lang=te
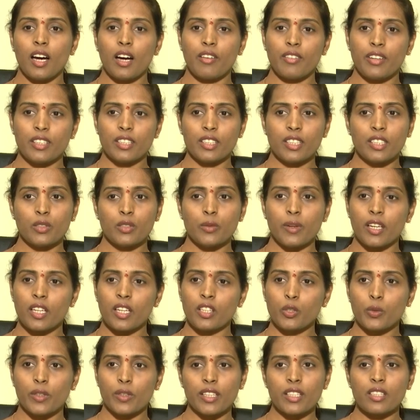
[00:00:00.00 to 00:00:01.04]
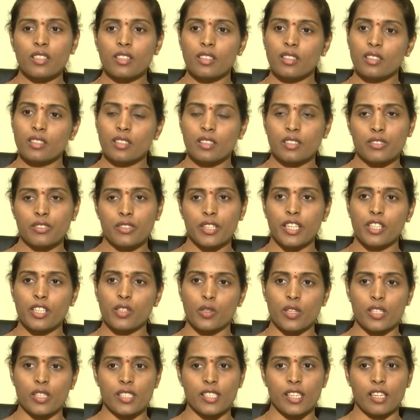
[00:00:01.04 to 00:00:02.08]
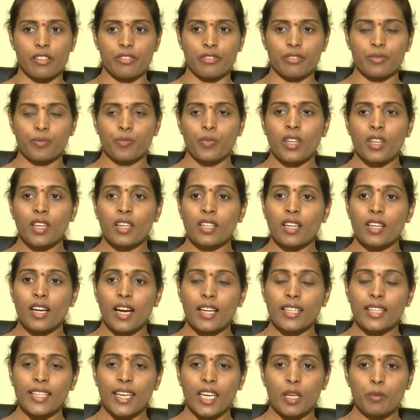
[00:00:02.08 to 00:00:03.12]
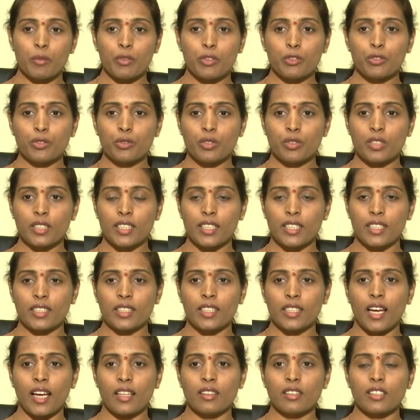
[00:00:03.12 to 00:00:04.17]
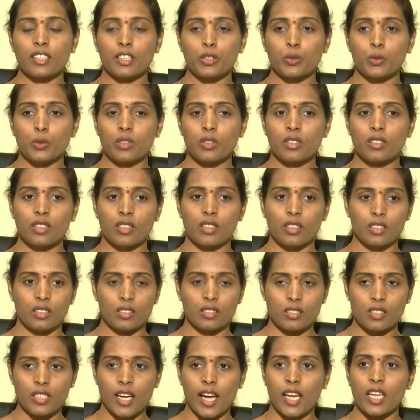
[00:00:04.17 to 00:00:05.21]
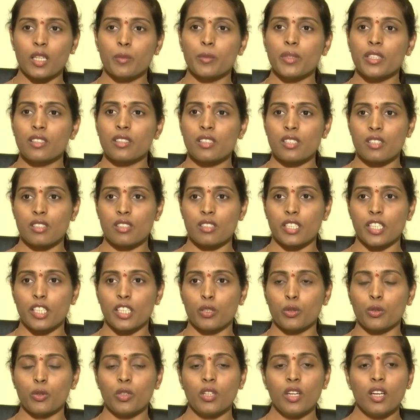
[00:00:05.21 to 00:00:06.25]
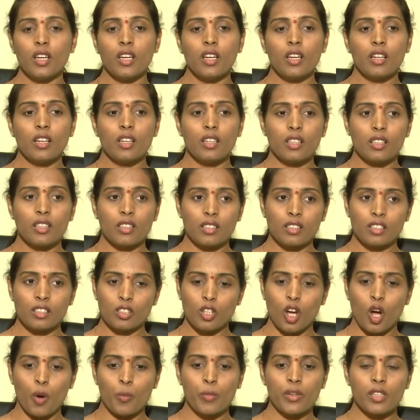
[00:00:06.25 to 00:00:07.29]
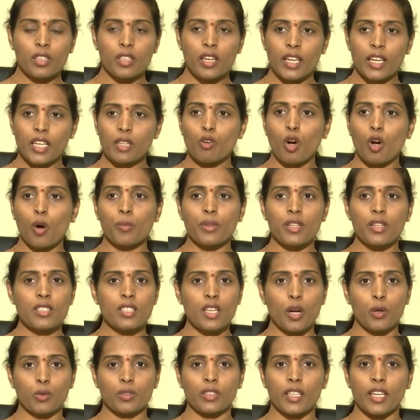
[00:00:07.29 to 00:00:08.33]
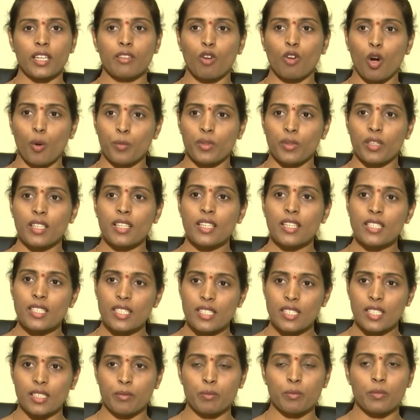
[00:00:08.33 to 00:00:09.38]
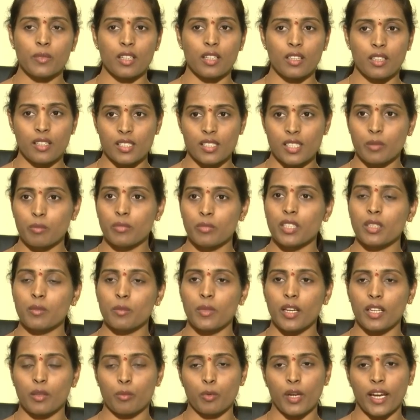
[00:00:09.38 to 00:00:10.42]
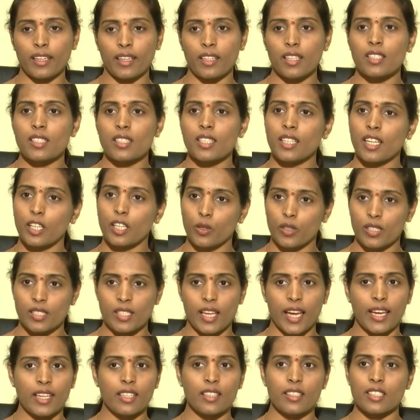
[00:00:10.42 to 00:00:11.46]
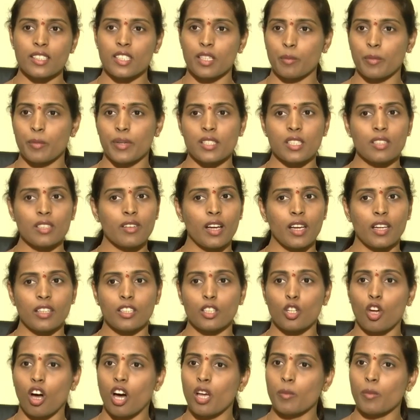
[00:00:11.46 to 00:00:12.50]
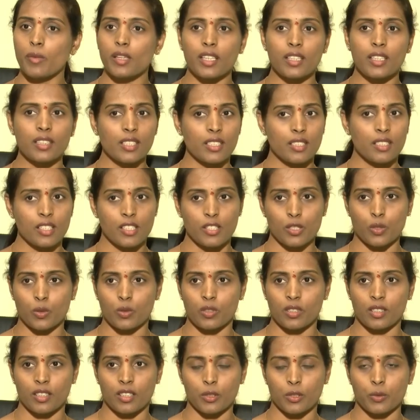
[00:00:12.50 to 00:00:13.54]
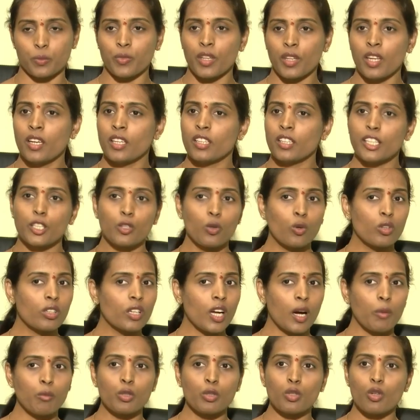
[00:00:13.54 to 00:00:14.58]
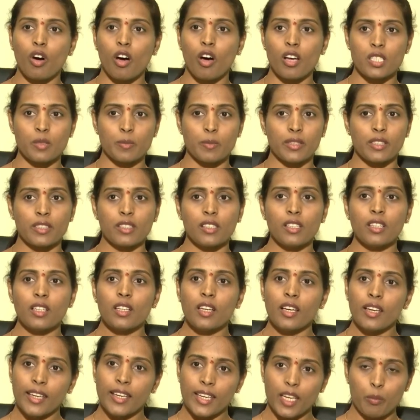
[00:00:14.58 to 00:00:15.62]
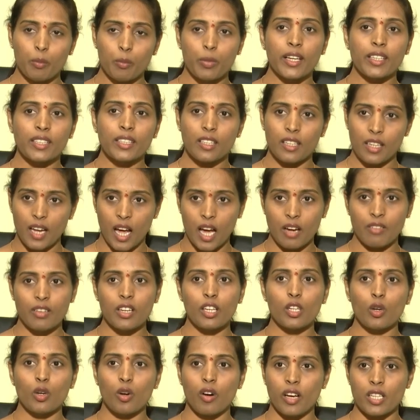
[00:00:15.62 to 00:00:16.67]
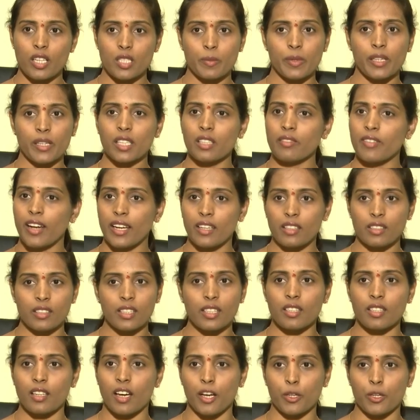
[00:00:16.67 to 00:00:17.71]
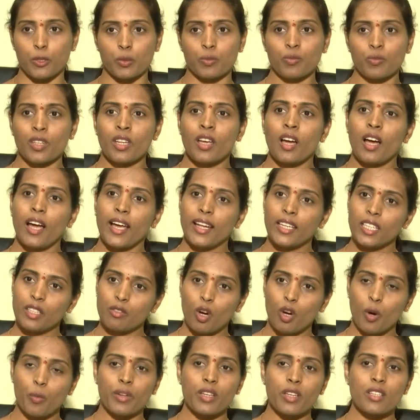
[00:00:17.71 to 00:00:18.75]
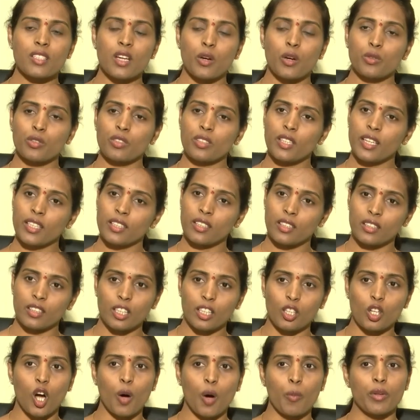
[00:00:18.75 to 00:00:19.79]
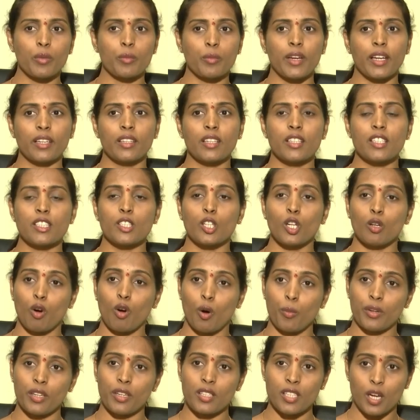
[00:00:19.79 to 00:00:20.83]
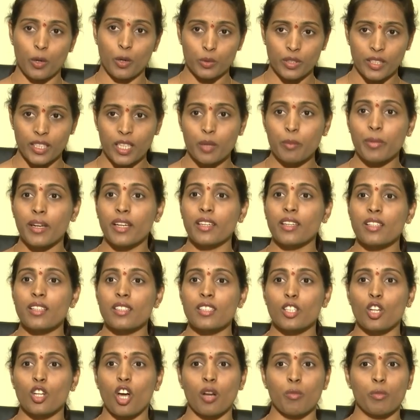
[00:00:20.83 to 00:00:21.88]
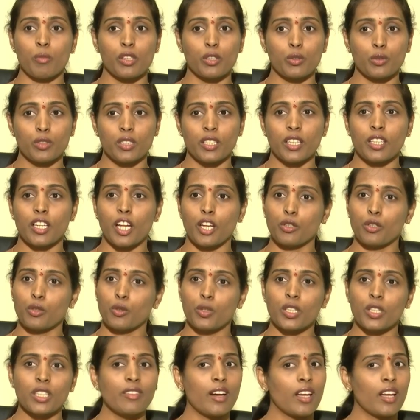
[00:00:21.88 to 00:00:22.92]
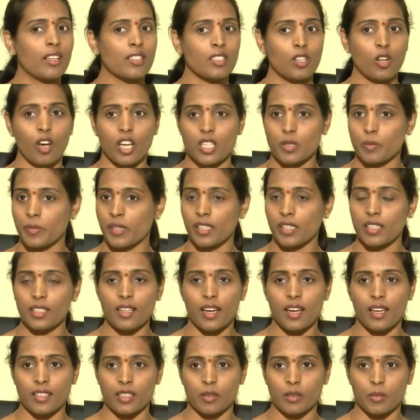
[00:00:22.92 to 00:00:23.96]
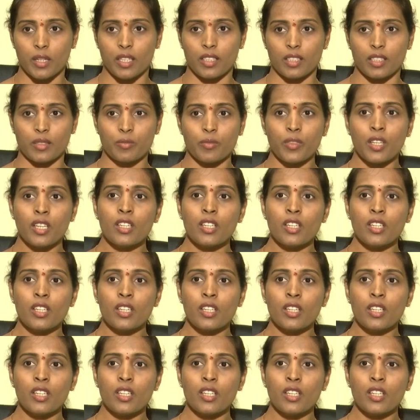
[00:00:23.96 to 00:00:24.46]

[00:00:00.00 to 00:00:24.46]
అవన్నీ ద్వారా యూ కెన్ ట్రీట్ యువర్ సెల్ఫ్ కానీ ఏమవుతుంది అంటే అందరూ చాలామంది స్త్రీలు నార్మల్గానే వామిటింగ్స్ అవుతాయి వామిటింగ్ ఈజ్ అ సిమ్ సిమ్టమ్ అండ్ ప్రెగ్నెన్సీ కదా ఒక సైన్ అని చెప్పేసి వాళ్ళు అది నార్మల్గా తీసేసుకుంటారు దే డోంట్ కమ్ టు హాస్పిటల్ ఎప్పుడైతే రావాలో హాస్పిటల్కి వెంటనే రారు ఎన్ని వామిటింగ్స్ అవుతున్నా ఇదంతా కామన్ ప్రెగ్నెన్సీలో వామిటింగ్స్ అవుతేనే ప్రెగ్నెన్సీ నార్మల్గా ఉంది అని ah. అనుకొని వాళ్ళు అసలు హాస్పిటల్కి రారనమాట